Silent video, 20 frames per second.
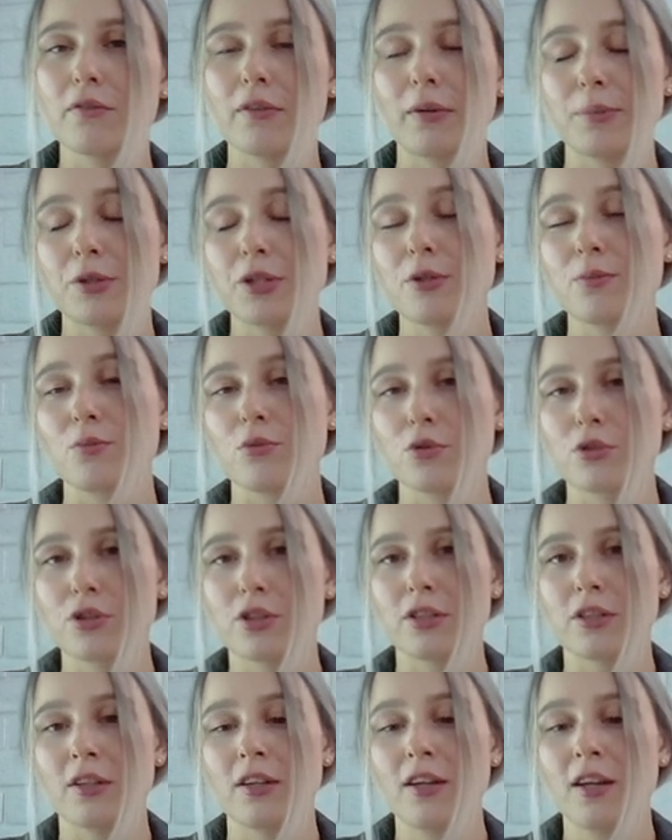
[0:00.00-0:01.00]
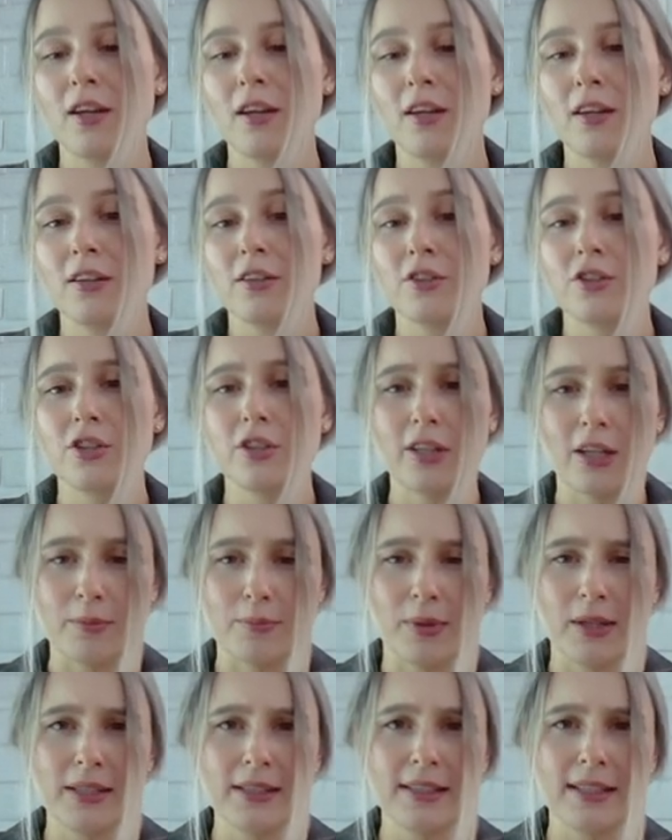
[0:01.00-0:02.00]
вообще можете
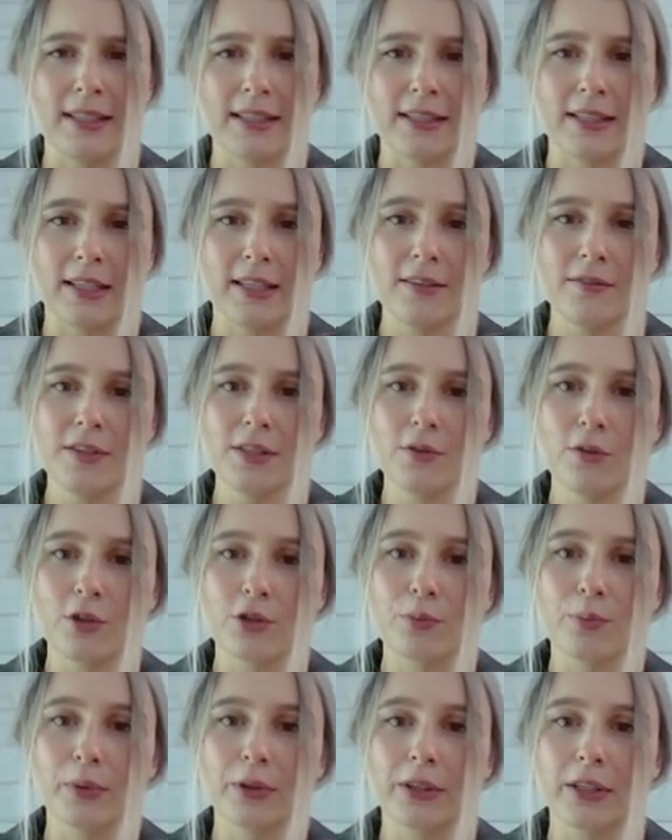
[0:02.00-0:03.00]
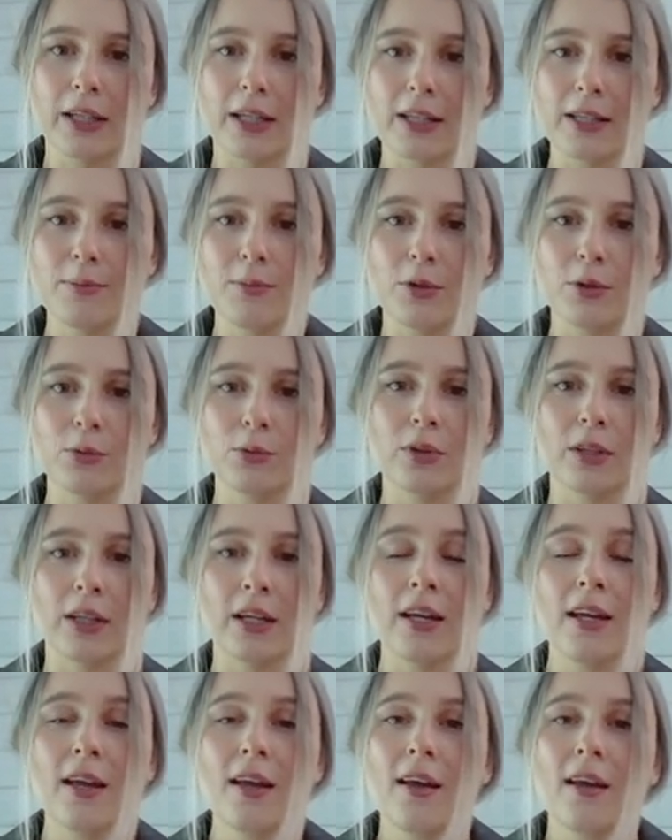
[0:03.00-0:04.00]
читать по-английски. И всего лишь полторы
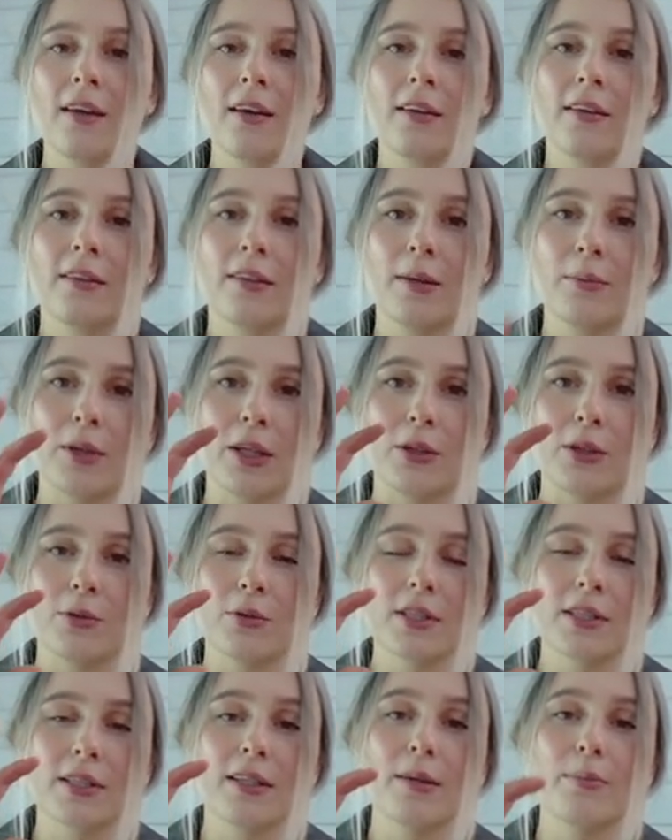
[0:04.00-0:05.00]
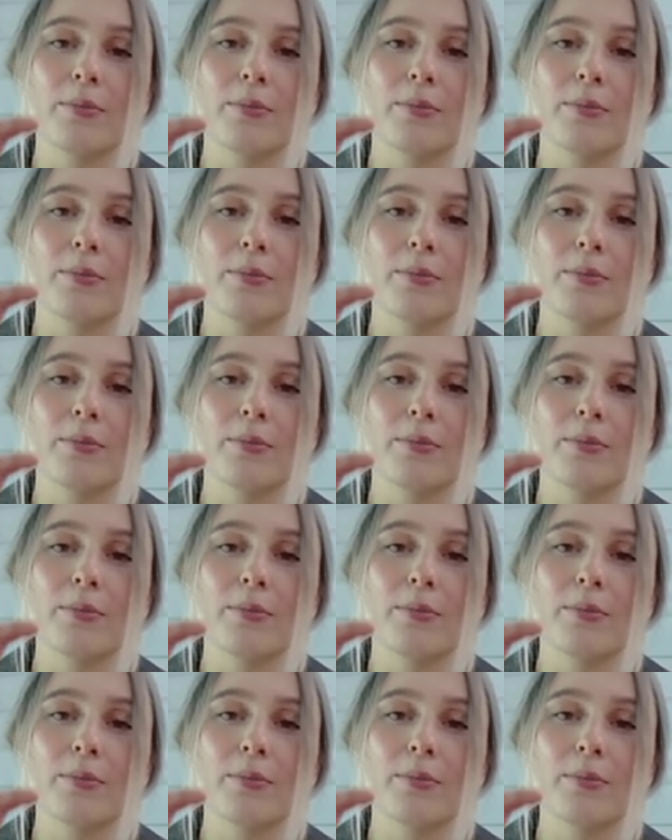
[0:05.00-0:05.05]
минуты нам дается на